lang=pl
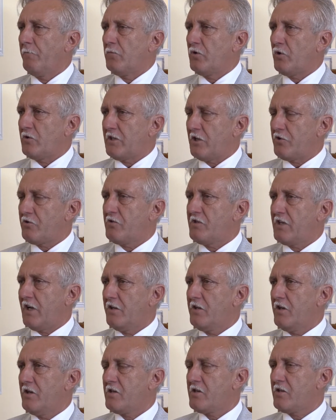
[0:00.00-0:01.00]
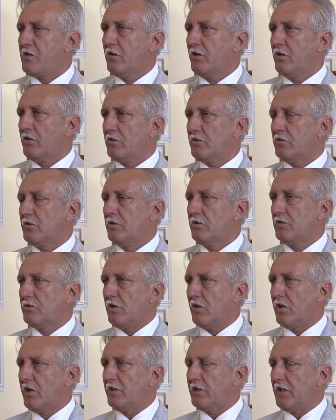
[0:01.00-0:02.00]
to zarządzanie jest e,
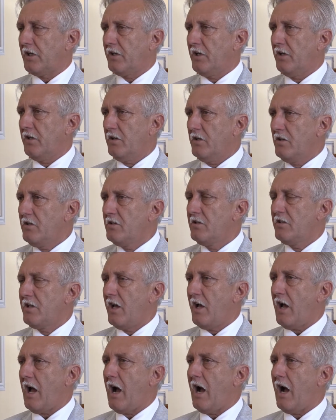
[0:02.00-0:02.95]
trochę takie inne,